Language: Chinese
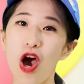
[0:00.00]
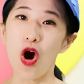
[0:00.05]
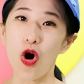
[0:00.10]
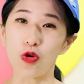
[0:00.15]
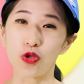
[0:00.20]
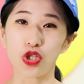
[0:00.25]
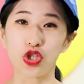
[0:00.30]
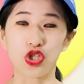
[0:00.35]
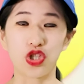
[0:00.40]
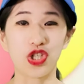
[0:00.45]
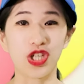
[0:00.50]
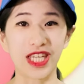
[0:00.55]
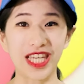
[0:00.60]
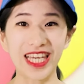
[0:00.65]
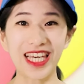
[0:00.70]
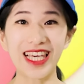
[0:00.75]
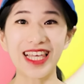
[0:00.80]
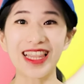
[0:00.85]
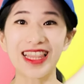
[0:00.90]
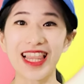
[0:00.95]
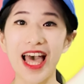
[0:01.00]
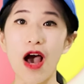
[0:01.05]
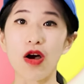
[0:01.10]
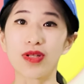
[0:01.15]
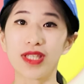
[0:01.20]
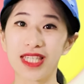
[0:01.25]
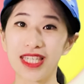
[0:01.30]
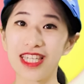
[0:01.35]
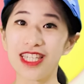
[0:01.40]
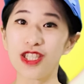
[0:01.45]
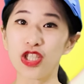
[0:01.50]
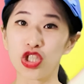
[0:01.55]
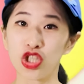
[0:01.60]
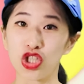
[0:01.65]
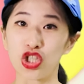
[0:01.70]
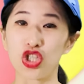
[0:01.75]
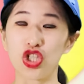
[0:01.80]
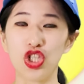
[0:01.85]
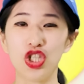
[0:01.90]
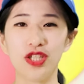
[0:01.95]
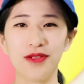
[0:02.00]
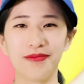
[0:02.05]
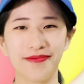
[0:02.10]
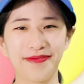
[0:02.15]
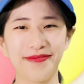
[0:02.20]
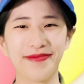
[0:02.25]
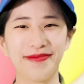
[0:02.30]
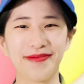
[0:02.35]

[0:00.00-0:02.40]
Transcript: 六十一到七十，